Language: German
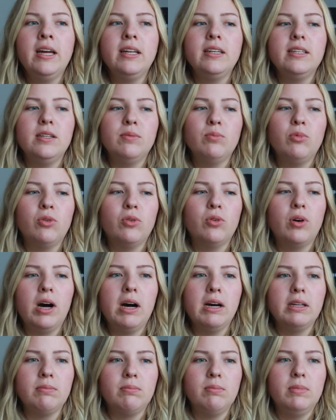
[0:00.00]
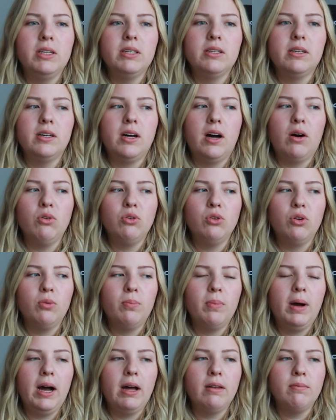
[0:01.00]
Timo hat mir auch
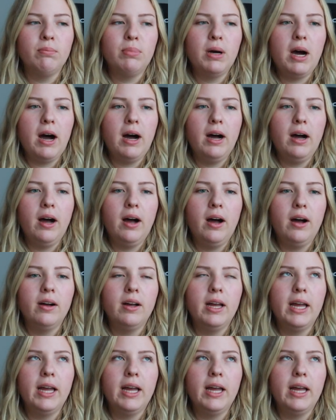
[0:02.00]
nochmal ein paar